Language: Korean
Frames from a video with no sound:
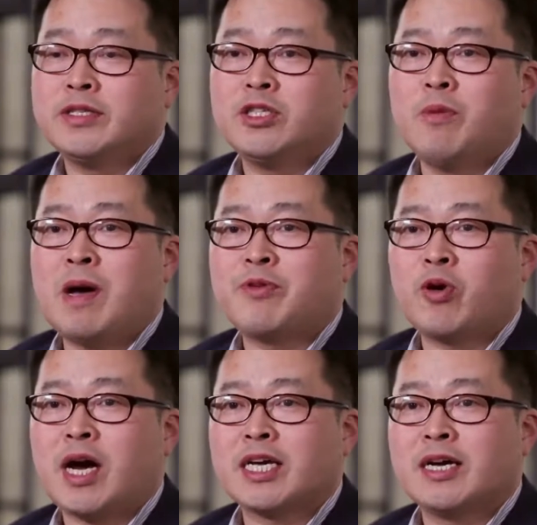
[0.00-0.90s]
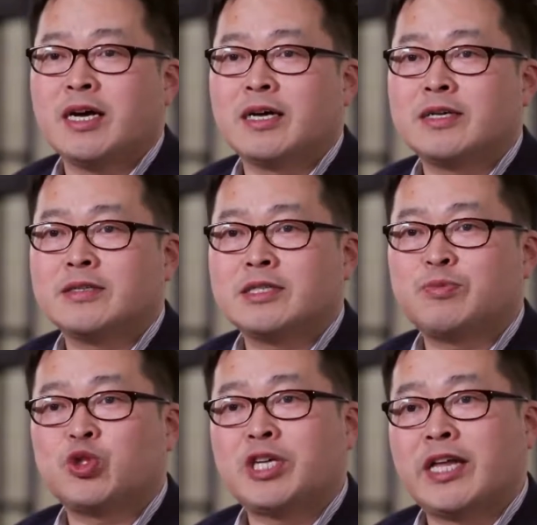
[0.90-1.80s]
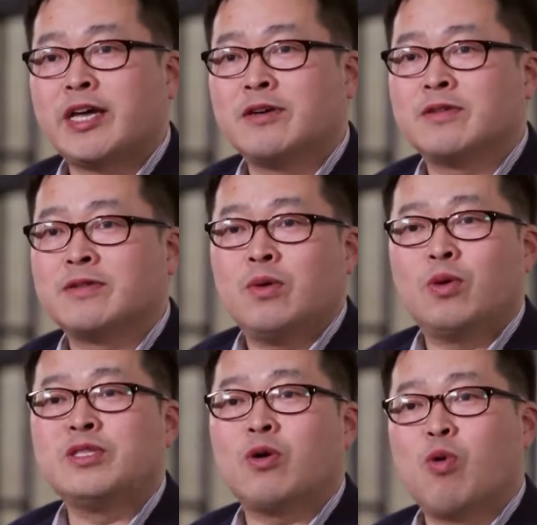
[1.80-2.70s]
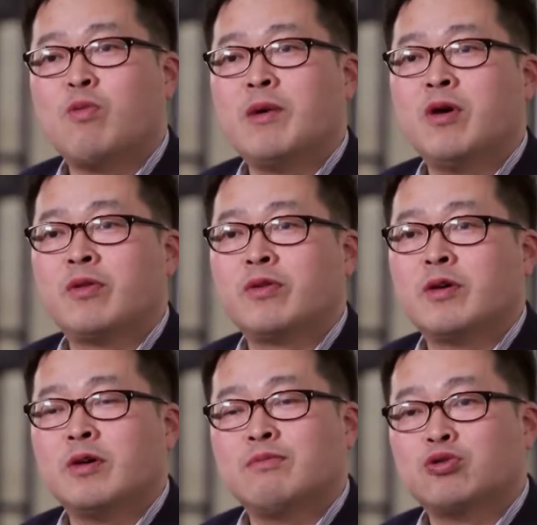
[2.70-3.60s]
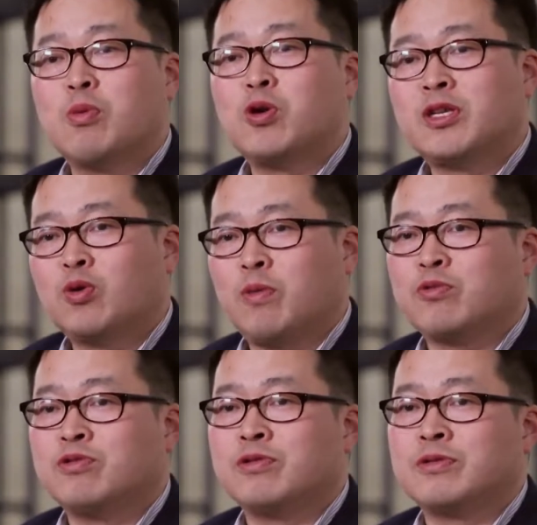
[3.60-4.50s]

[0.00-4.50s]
시험 합격하기가 쉽지 않아요. 혼자 공부하면 물어볼 데도 없고,